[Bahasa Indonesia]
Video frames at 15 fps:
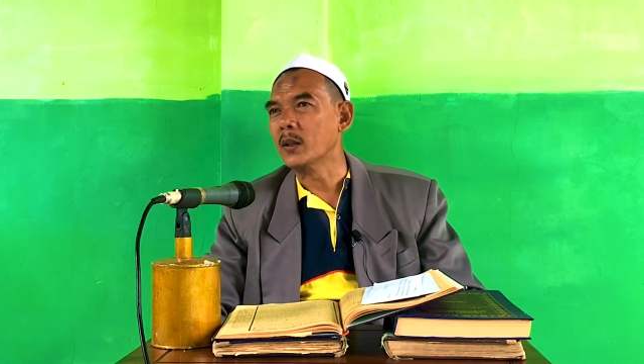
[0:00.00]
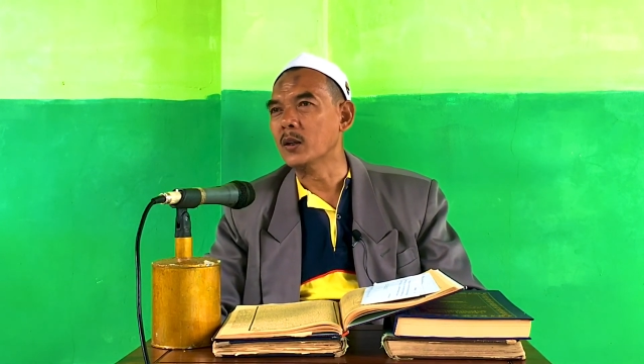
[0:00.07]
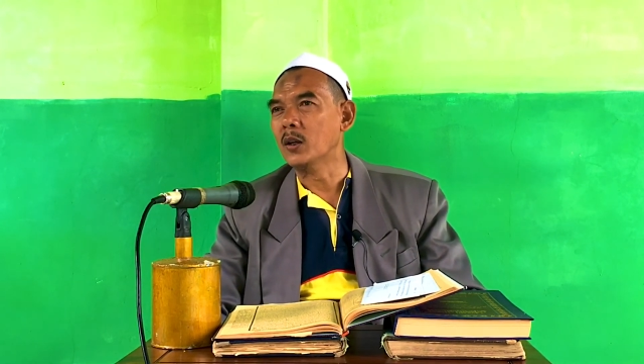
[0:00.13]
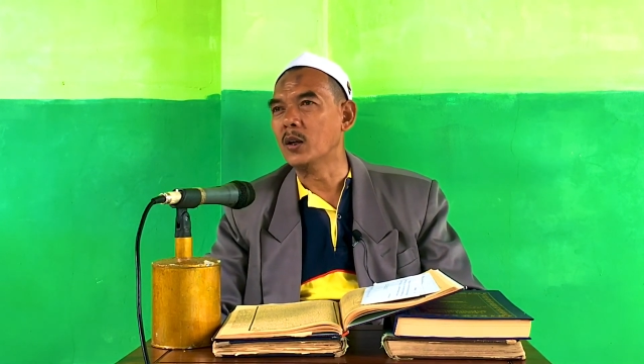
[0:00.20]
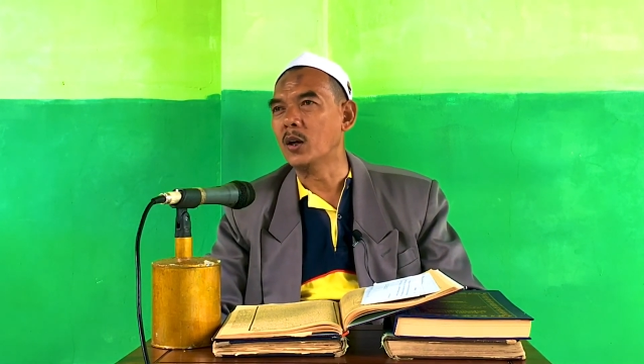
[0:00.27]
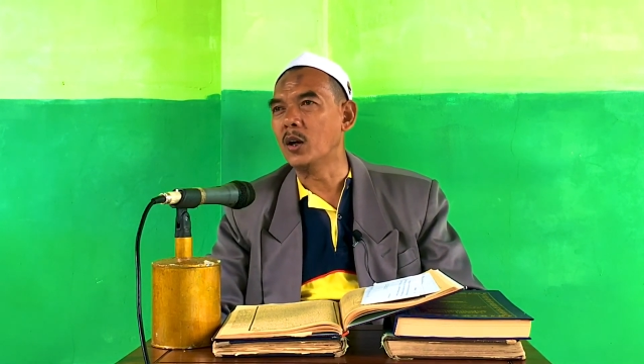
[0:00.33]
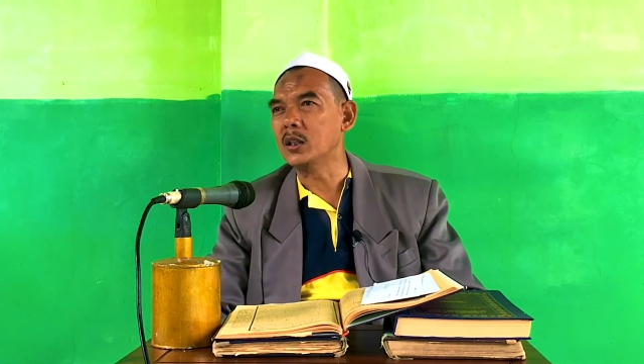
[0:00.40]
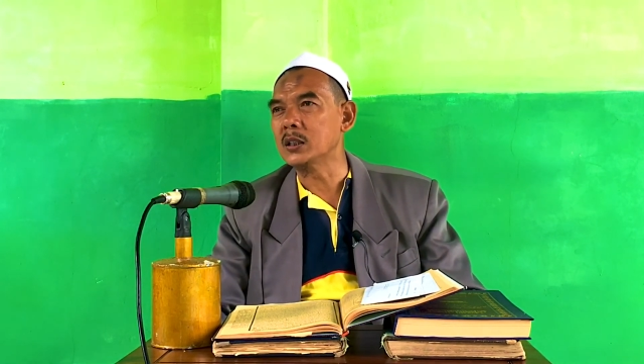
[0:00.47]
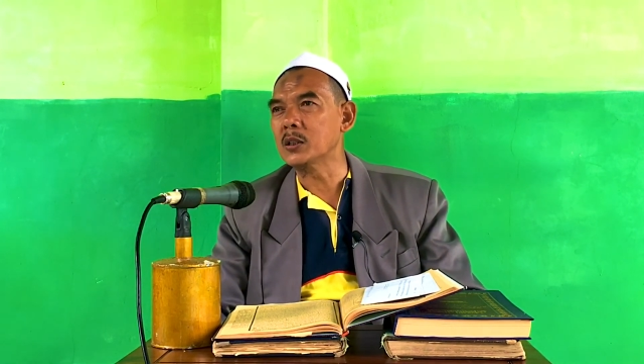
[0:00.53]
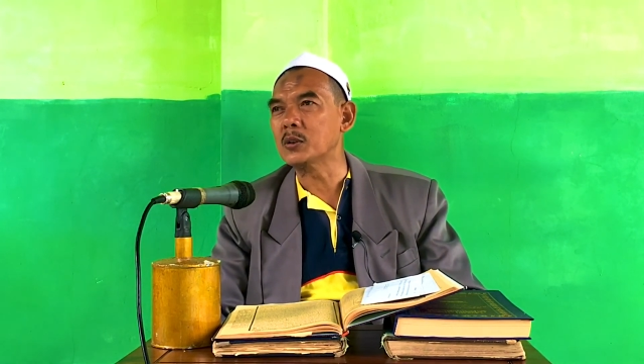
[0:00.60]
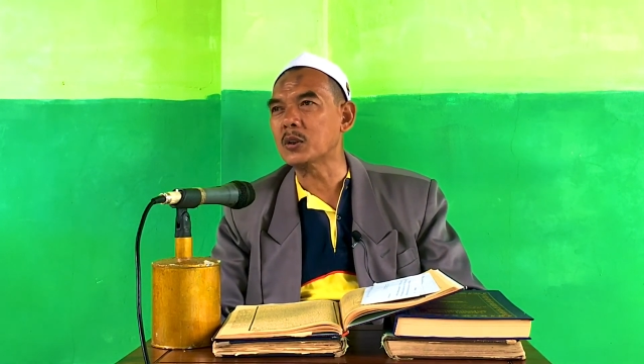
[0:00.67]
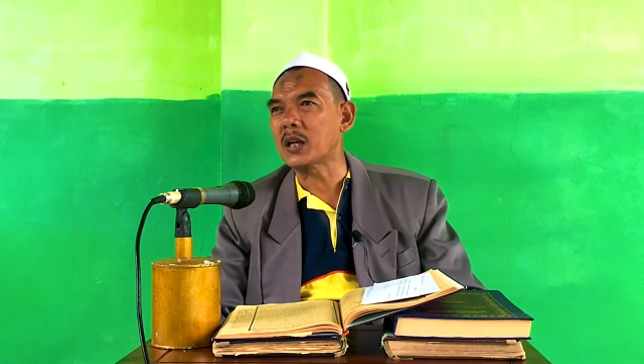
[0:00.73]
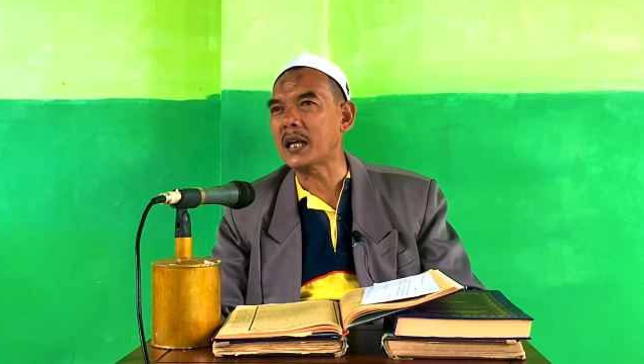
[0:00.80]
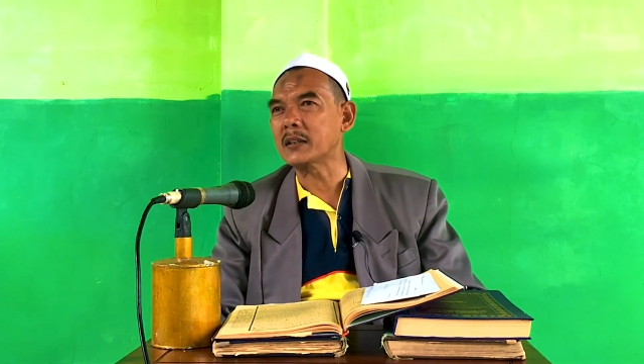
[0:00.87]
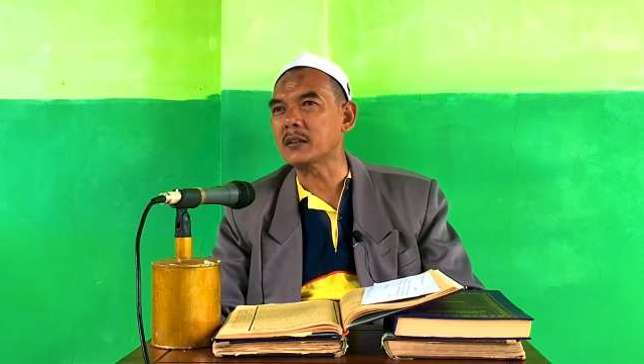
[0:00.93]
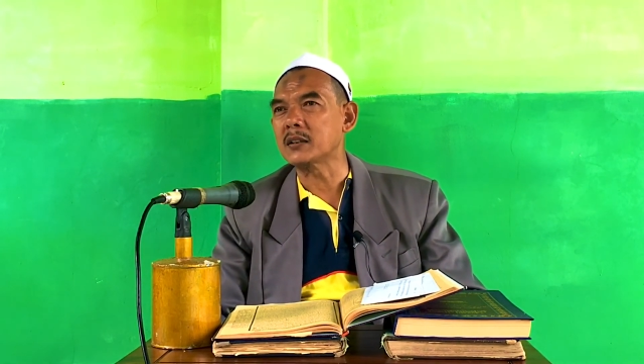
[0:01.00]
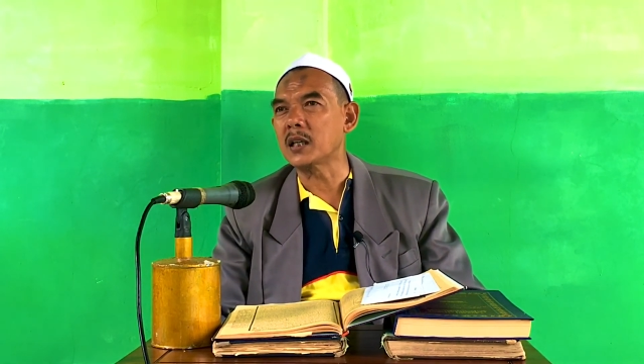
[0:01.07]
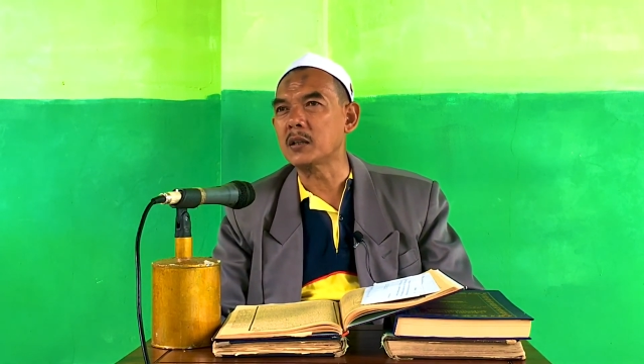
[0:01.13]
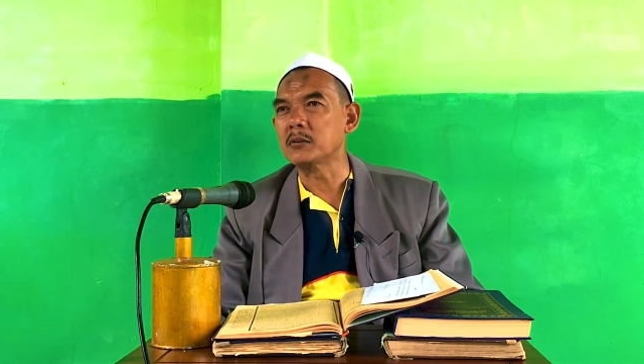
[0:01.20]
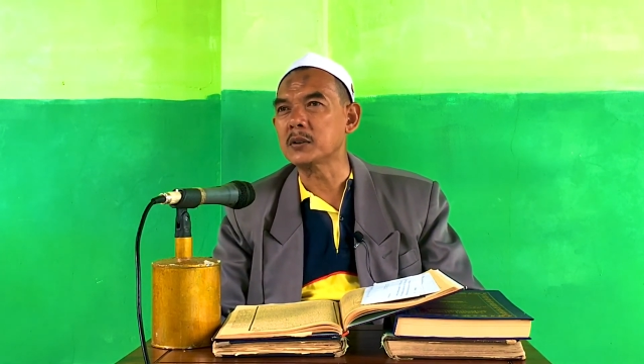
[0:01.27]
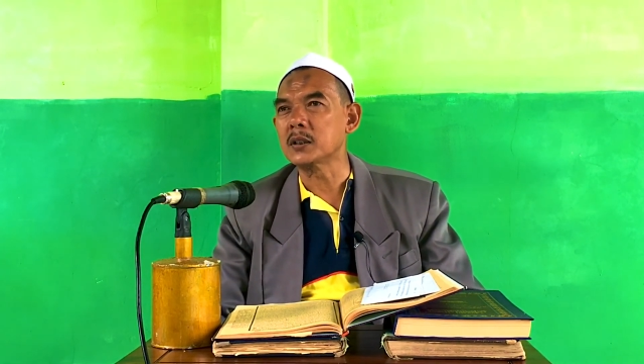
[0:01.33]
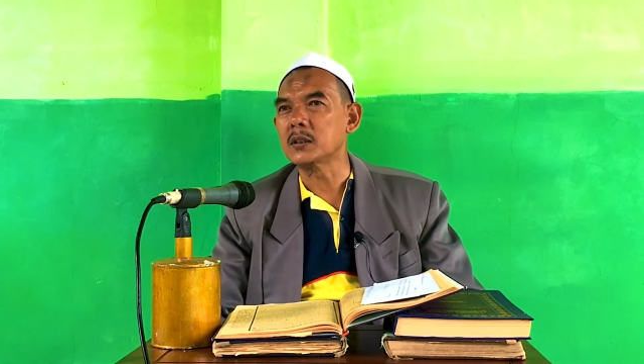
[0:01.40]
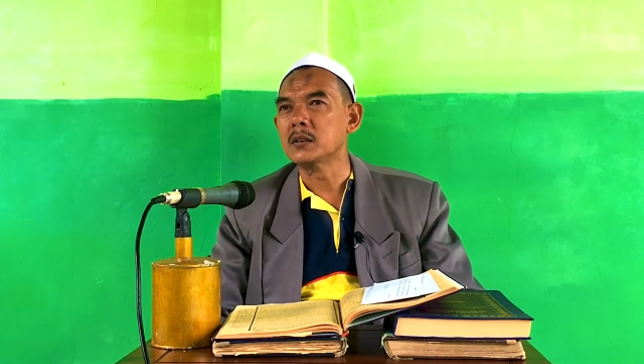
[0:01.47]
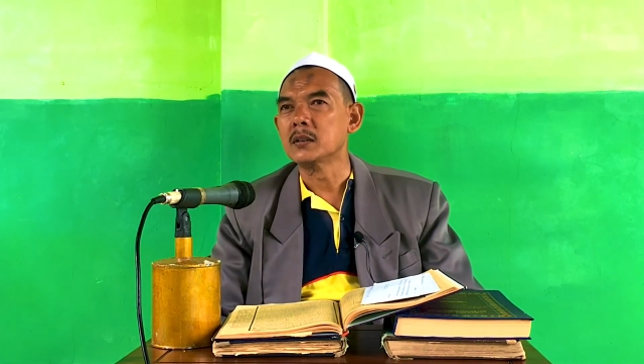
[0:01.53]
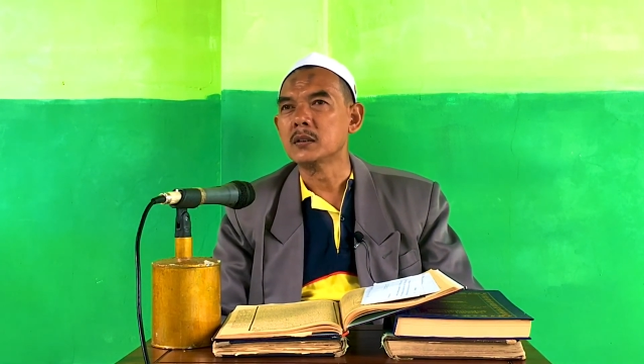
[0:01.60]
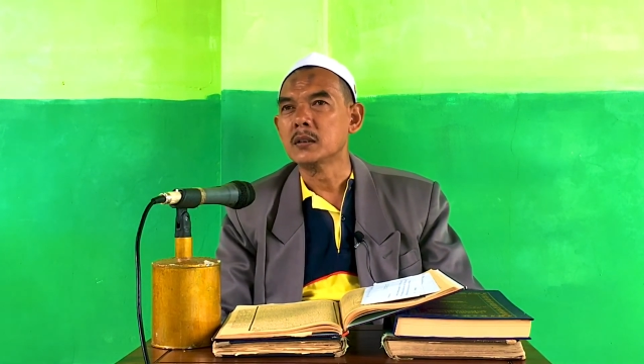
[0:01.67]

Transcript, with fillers: Ya koran Quran kedhawuh